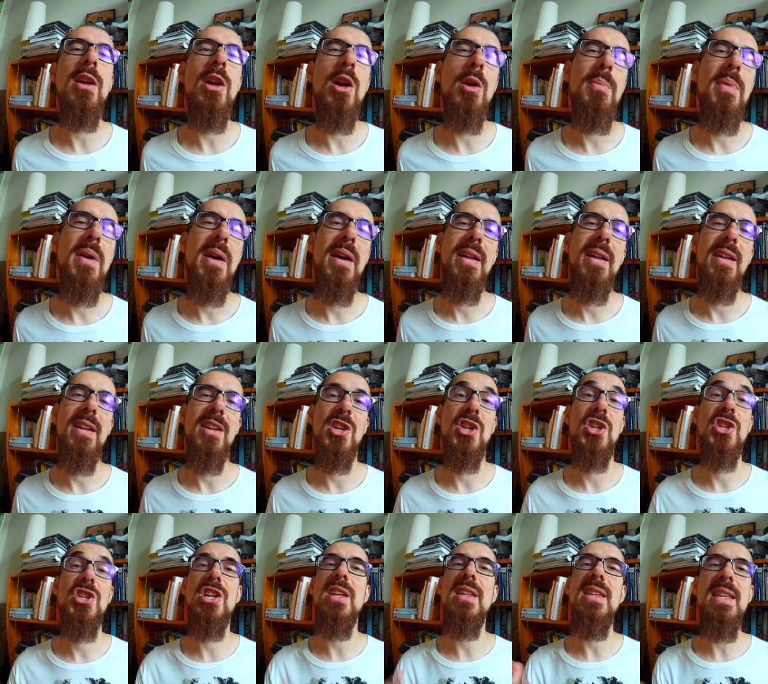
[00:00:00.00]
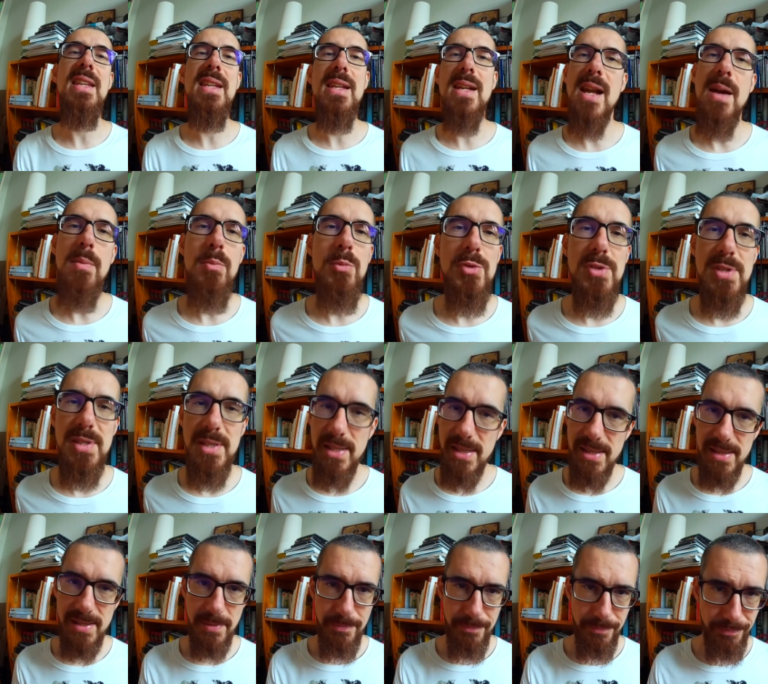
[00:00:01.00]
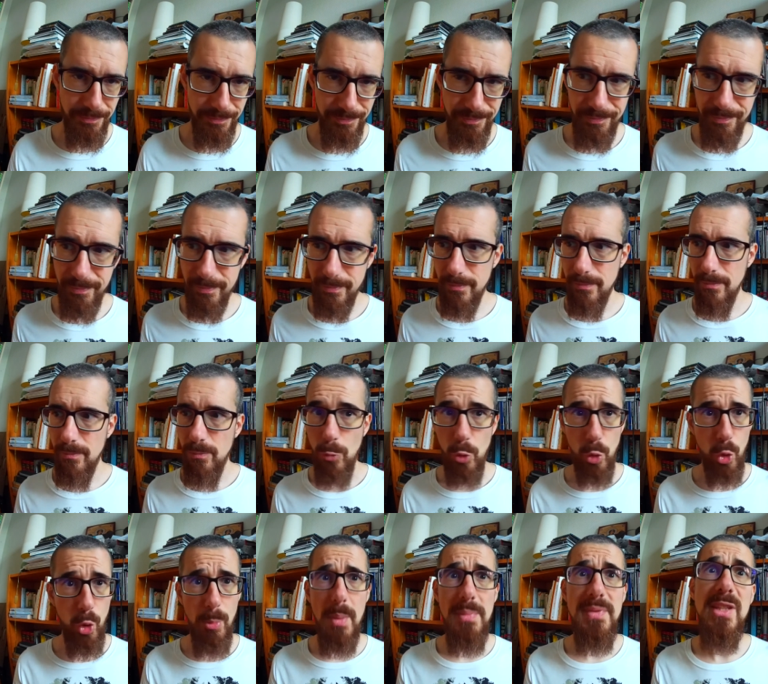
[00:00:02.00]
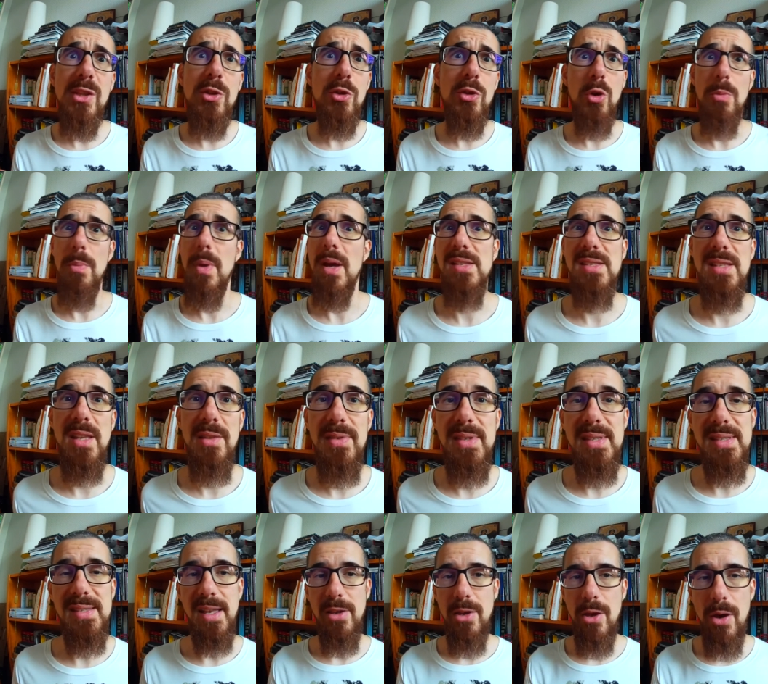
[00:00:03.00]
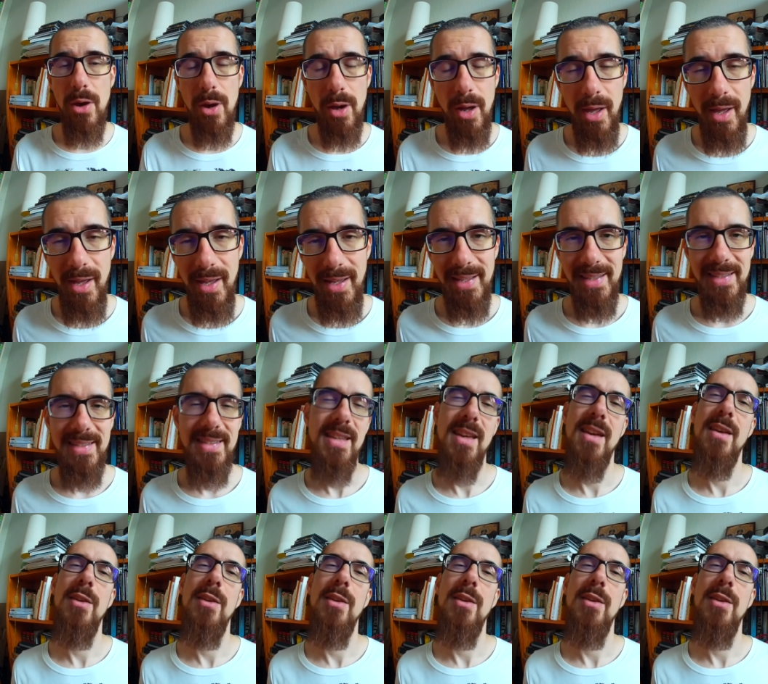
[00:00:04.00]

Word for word: comme un génie de la musique, au même titre que Miles Davis d'ailleurs, qui a